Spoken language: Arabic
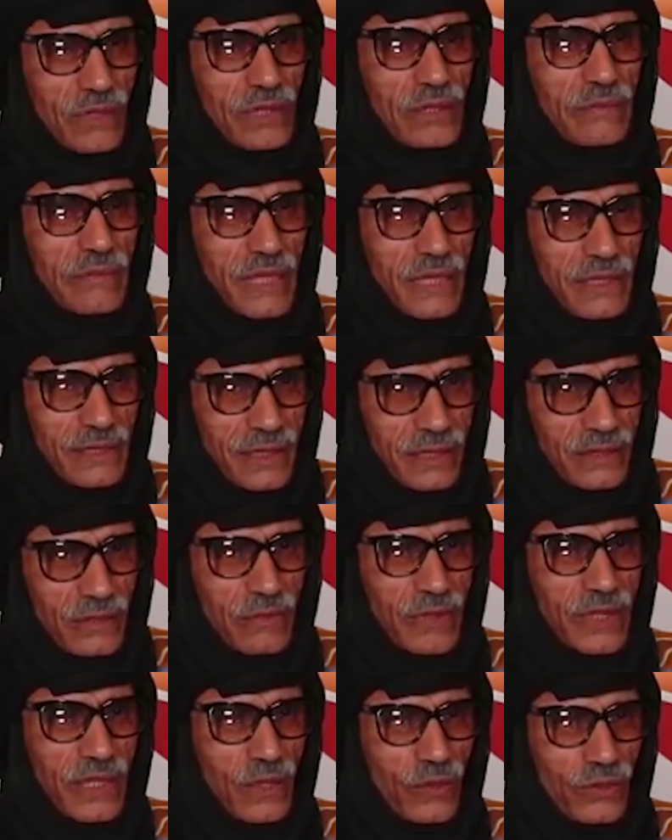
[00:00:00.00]
واحد المركز
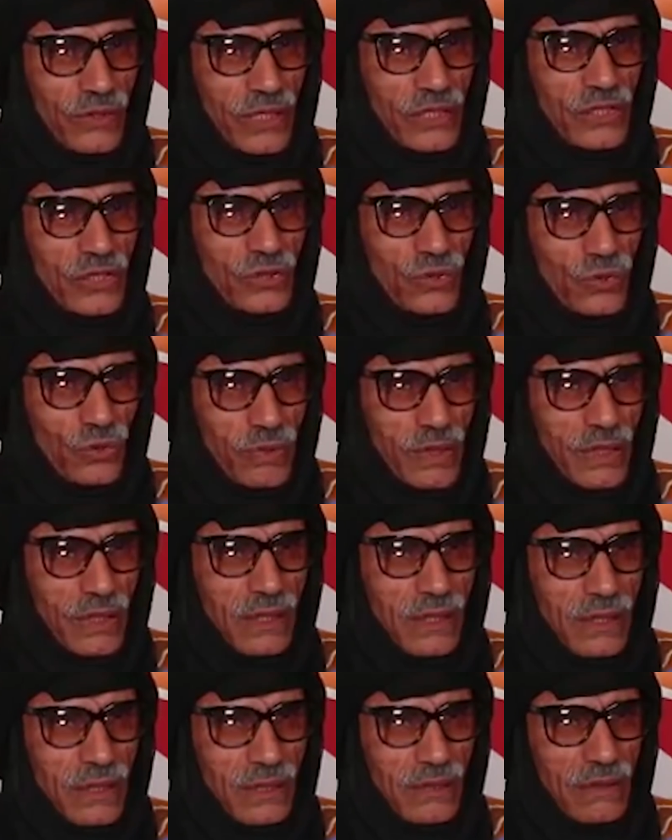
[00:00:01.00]
عندهم قال 12 اكتوبر
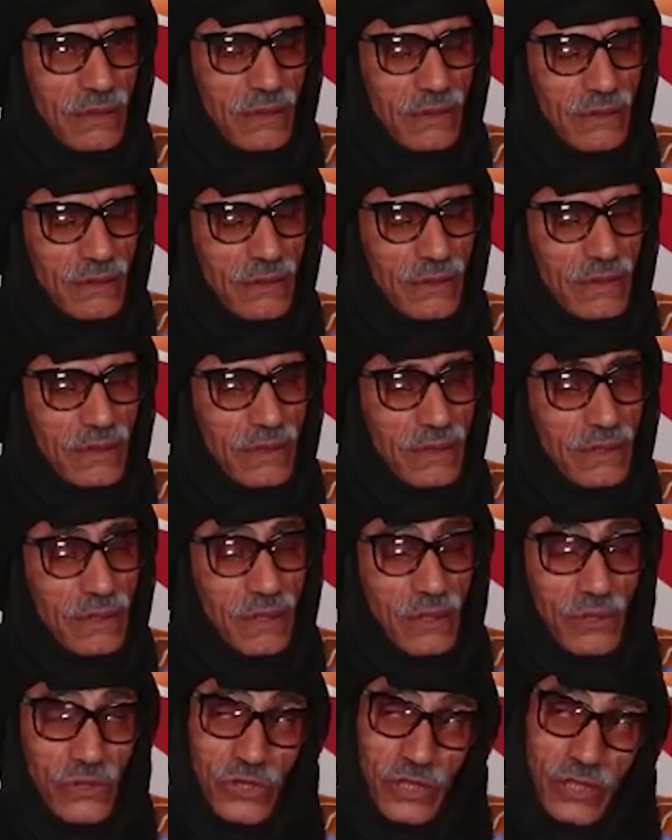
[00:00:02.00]

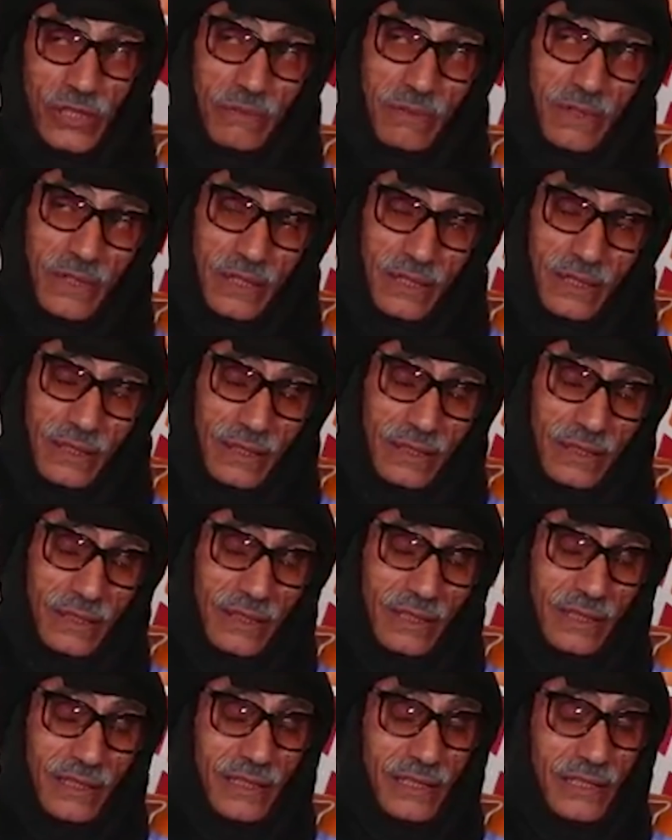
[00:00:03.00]
راه جا قبل
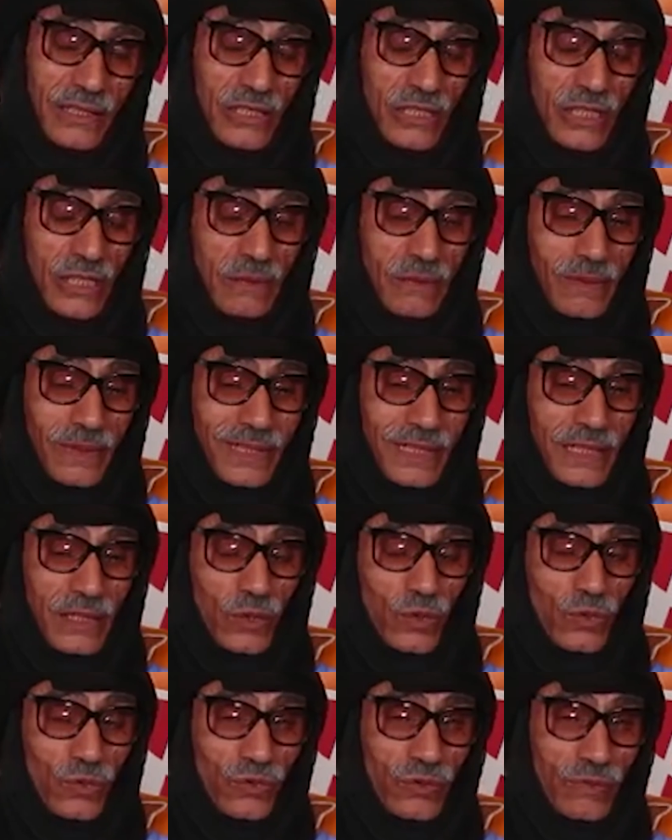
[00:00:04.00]
جا
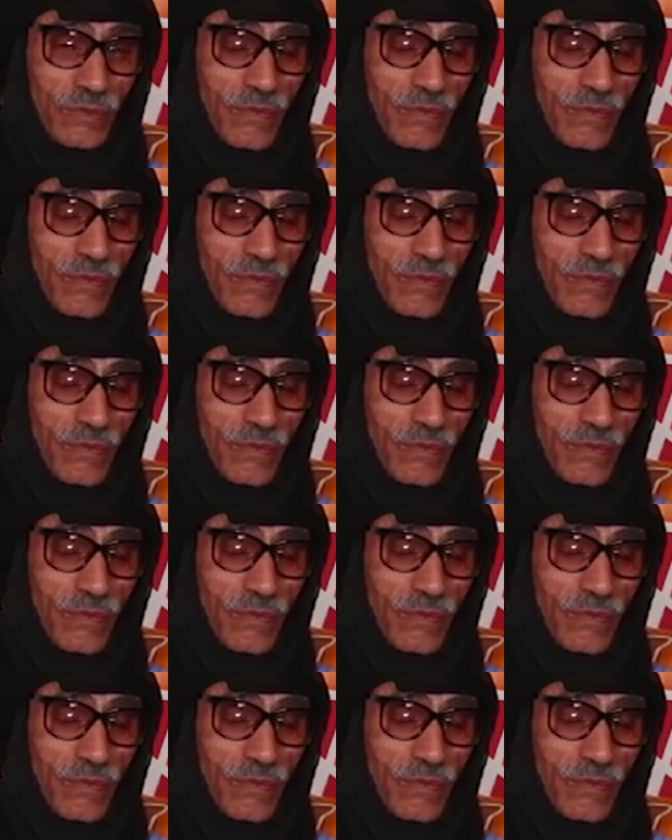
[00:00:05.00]
قبل